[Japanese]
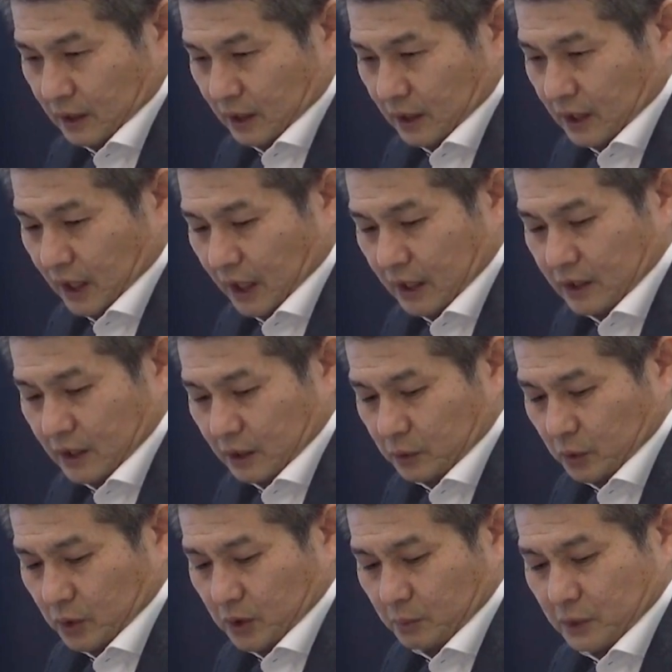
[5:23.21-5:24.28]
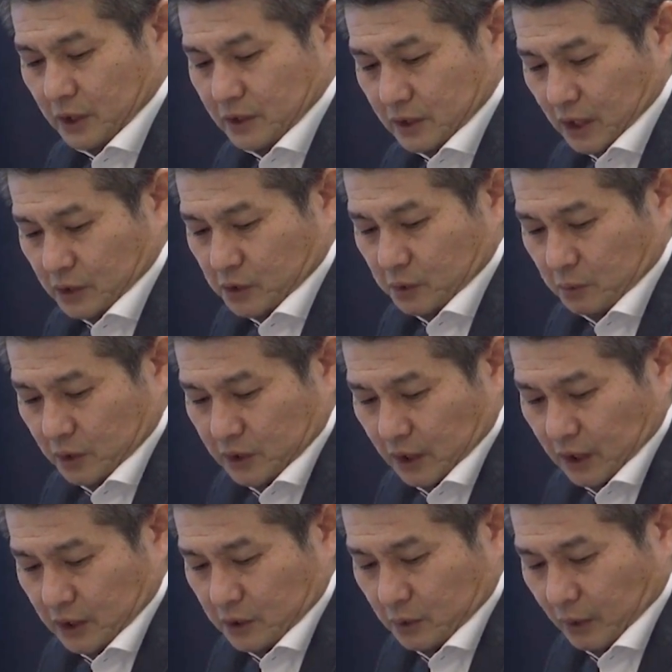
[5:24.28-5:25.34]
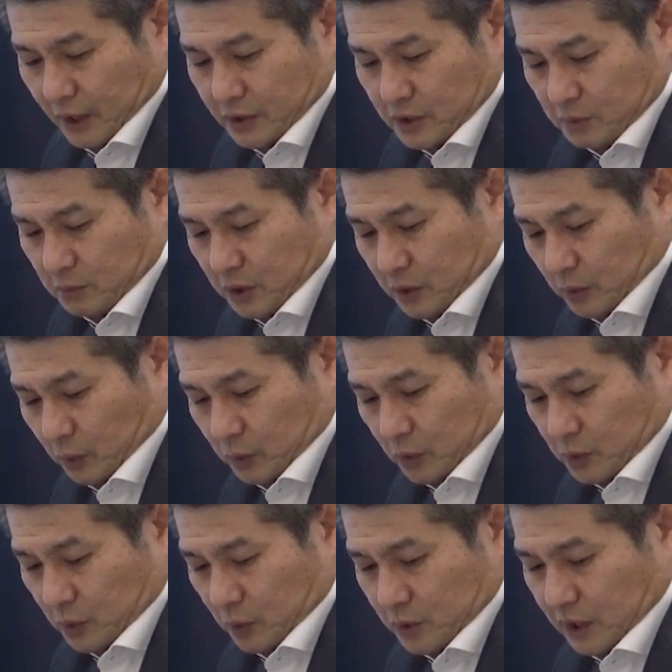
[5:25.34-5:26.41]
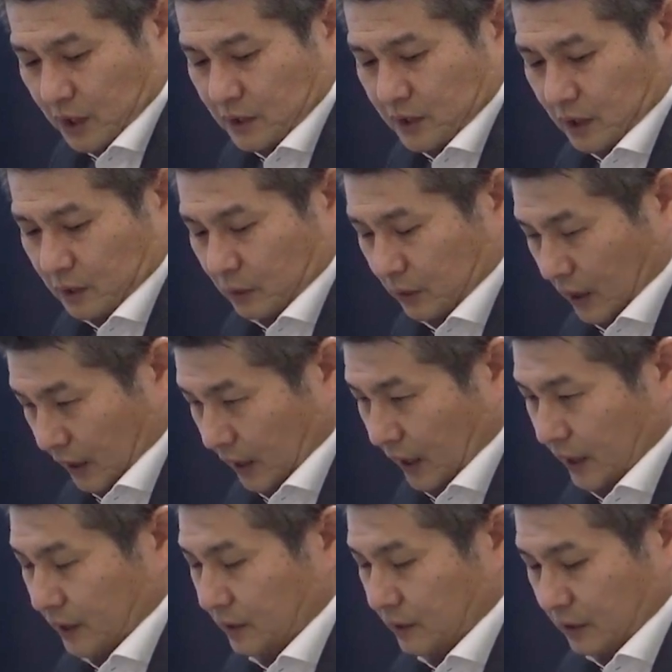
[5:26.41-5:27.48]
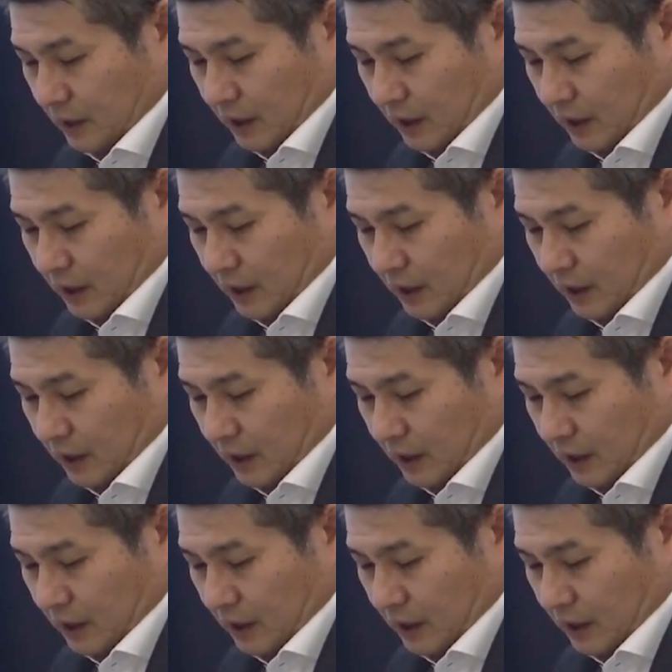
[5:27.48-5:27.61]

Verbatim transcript: やはり何といってもですね注目されるのは自民党の総裁選の展開、